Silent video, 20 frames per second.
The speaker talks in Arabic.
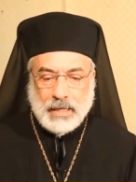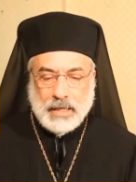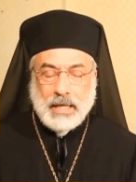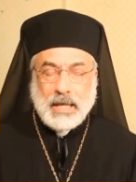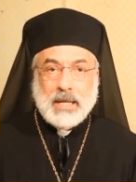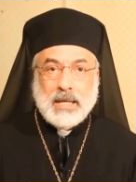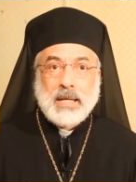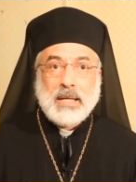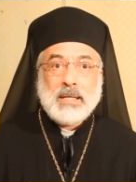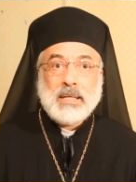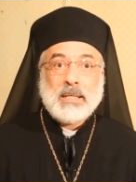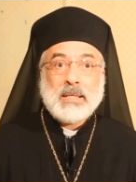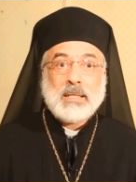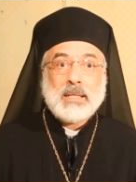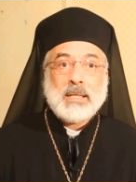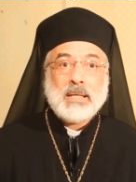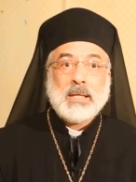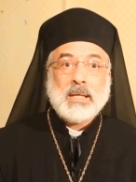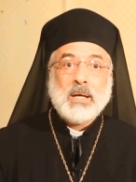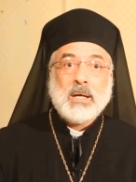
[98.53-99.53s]
لكن
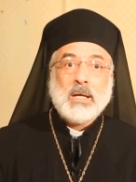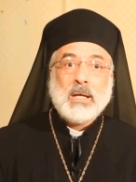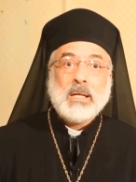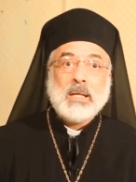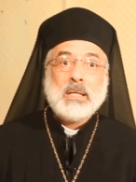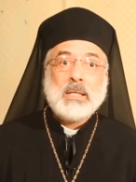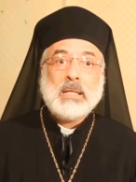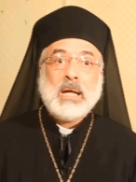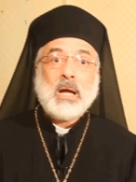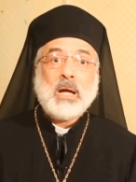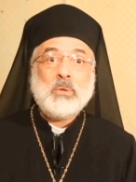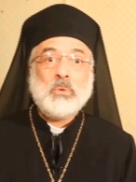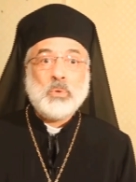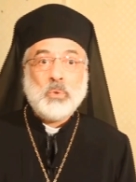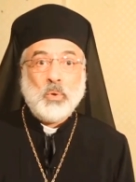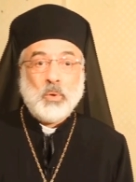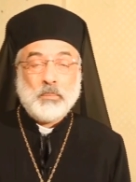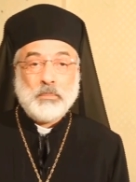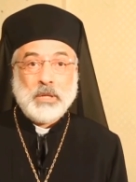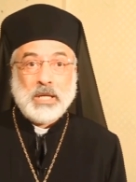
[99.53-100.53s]
نحن
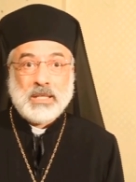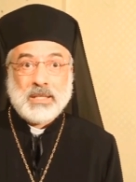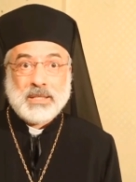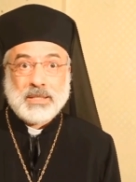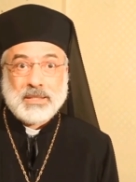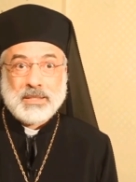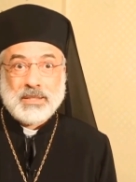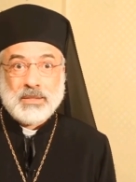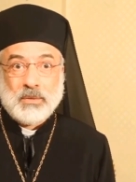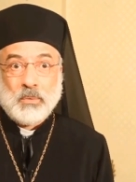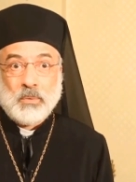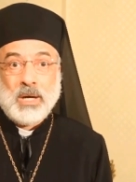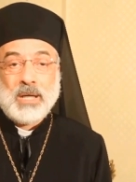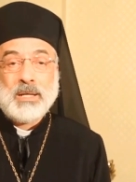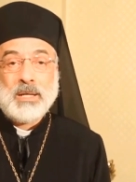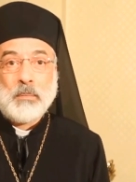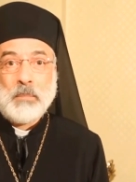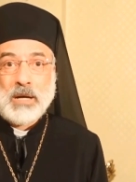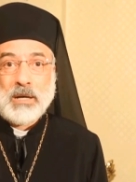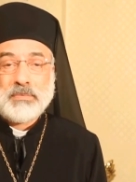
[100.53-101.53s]
نؤمن
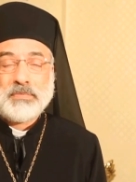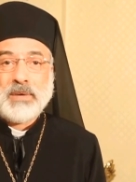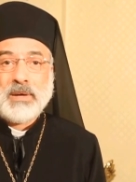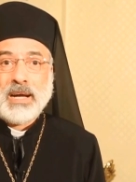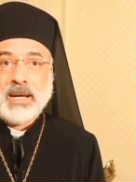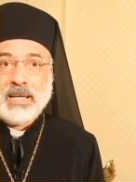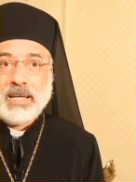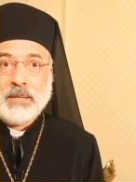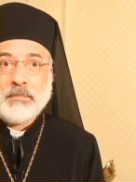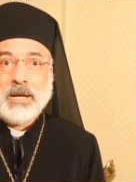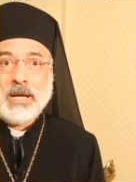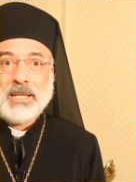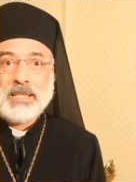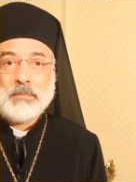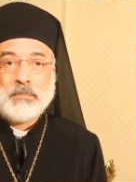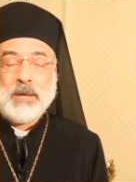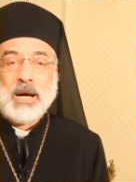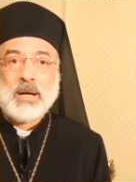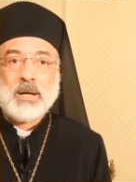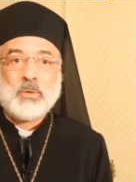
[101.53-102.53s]
وأنا برفع
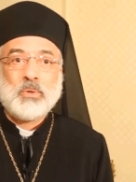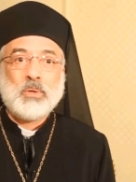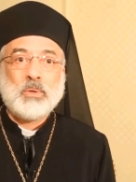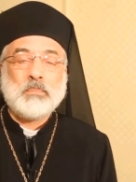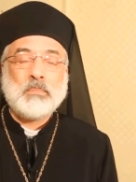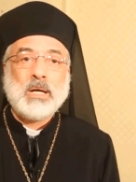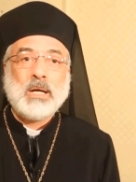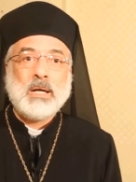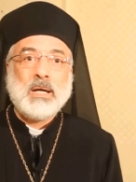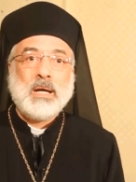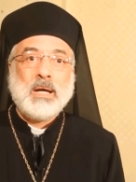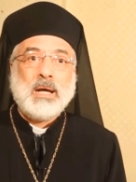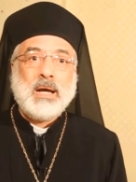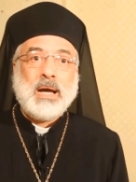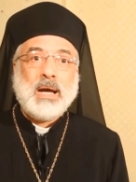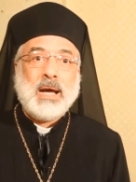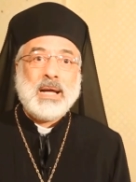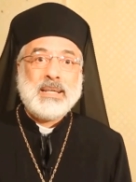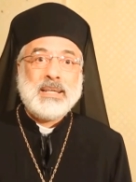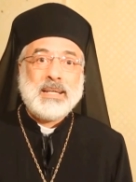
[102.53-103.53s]
إيماني معكم
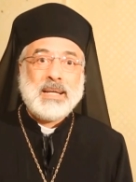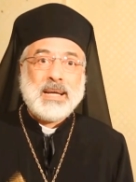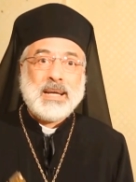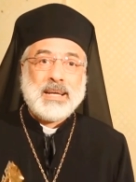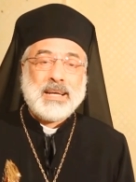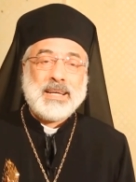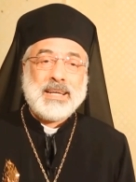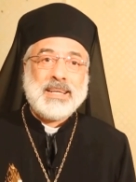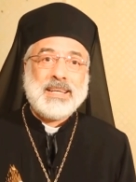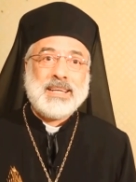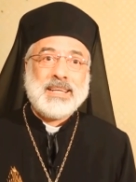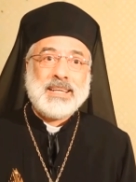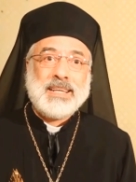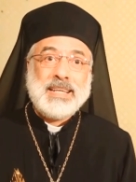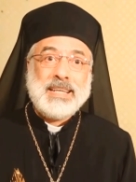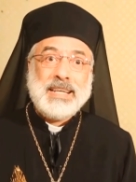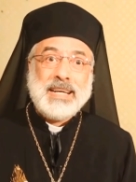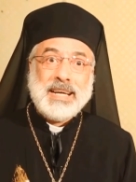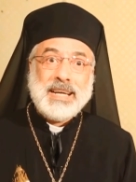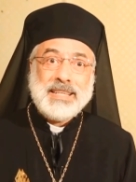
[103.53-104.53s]
أن آه،
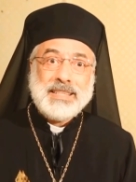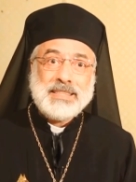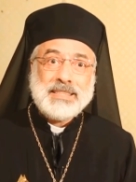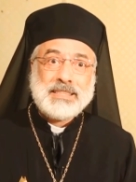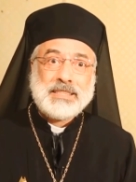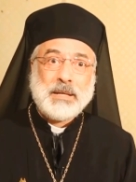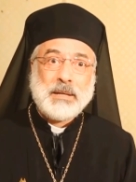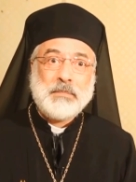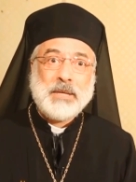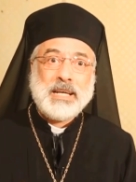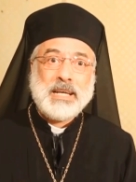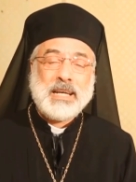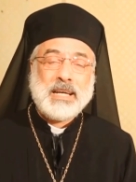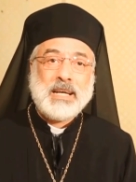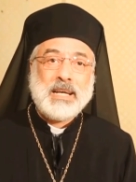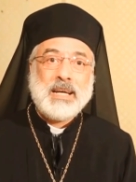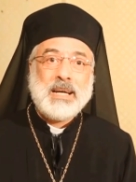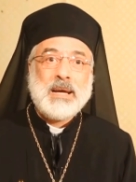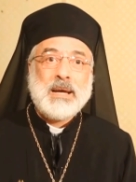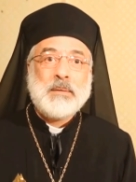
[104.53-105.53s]
إله السماء
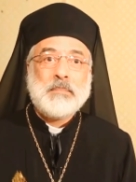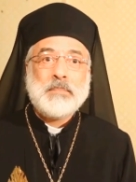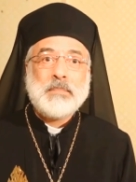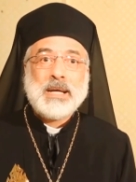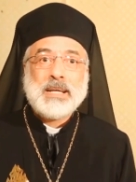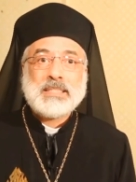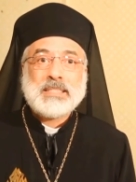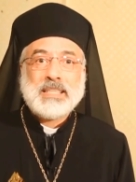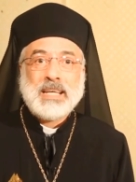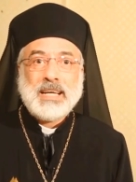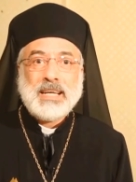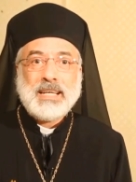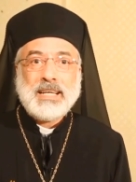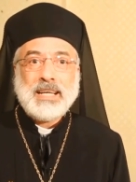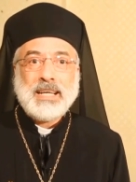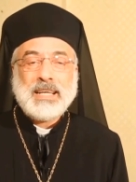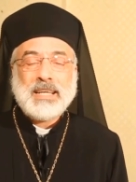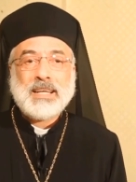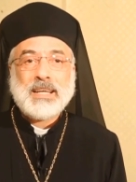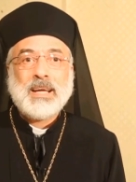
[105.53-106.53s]
ما
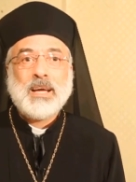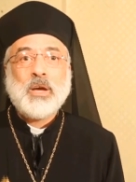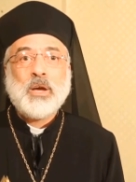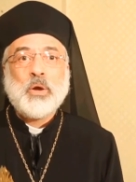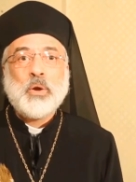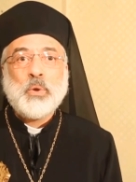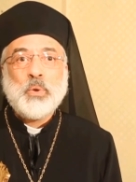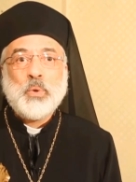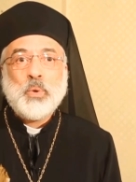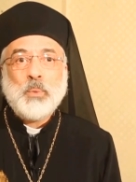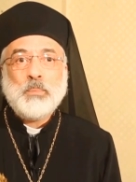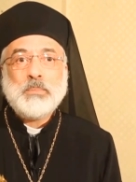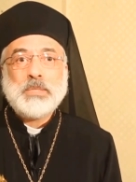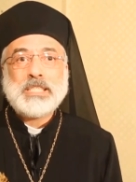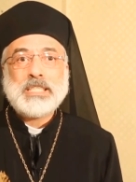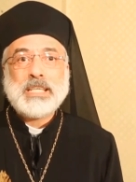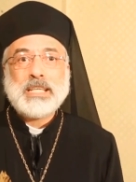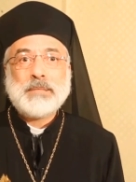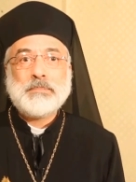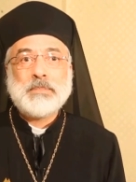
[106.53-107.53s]
زال
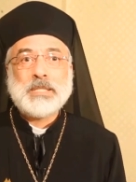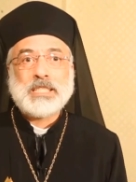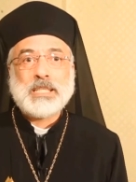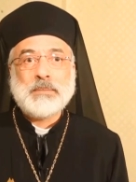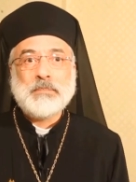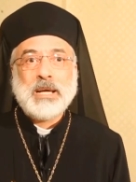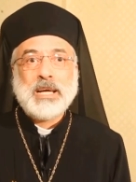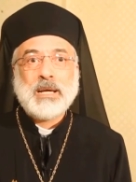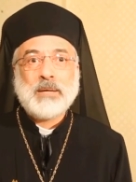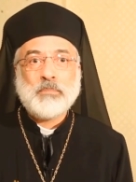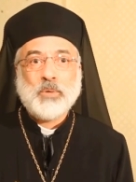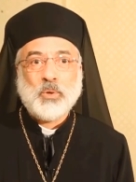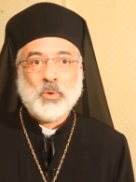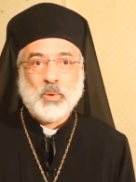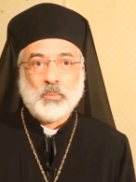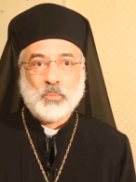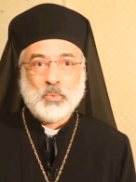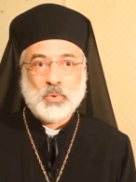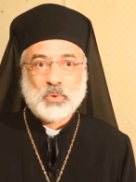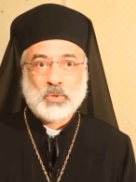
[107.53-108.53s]
يمسك بزمام
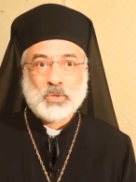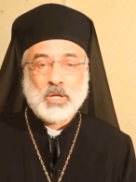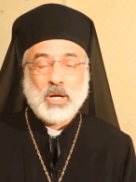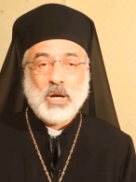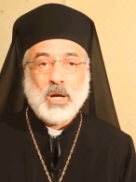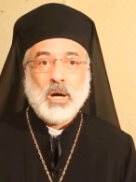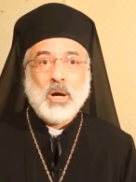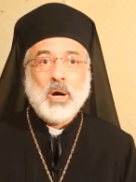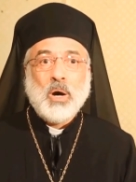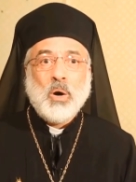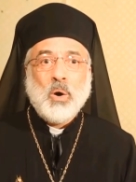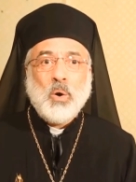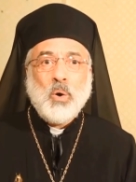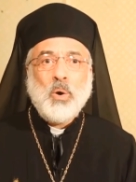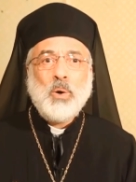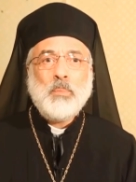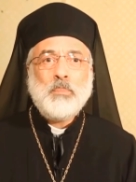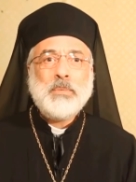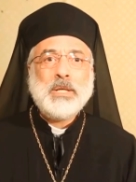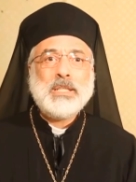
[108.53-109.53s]
الأمور
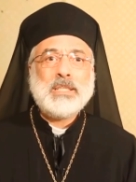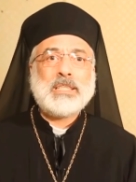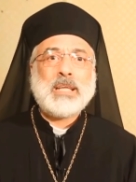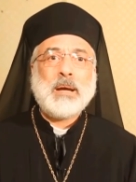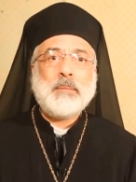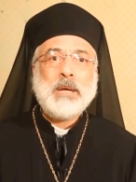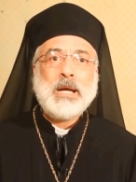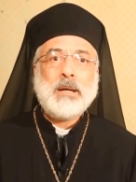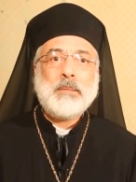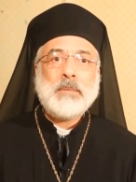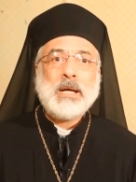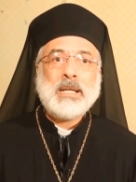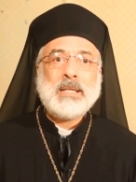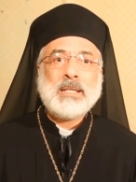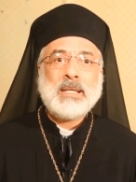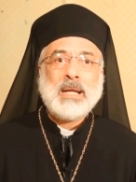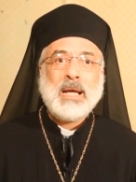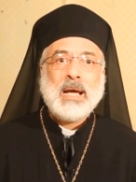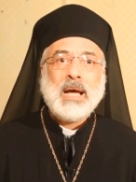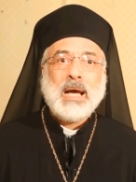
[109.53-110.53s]
أؤمن تماما
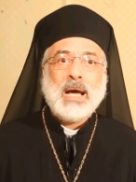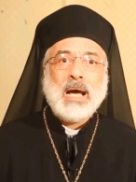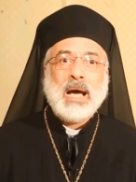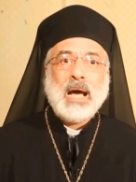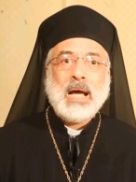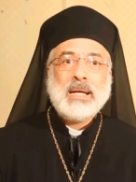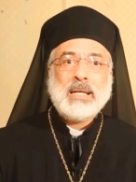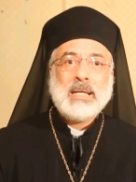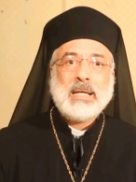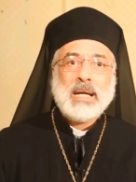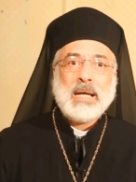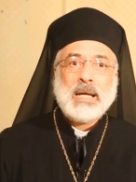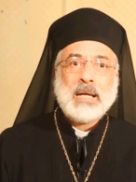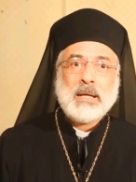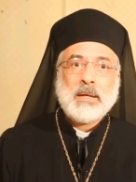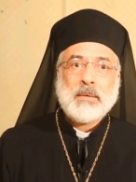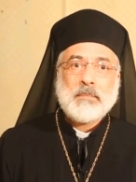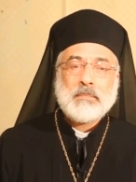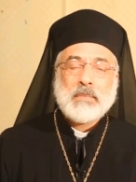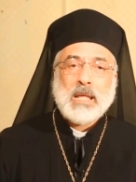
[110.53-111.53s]
أن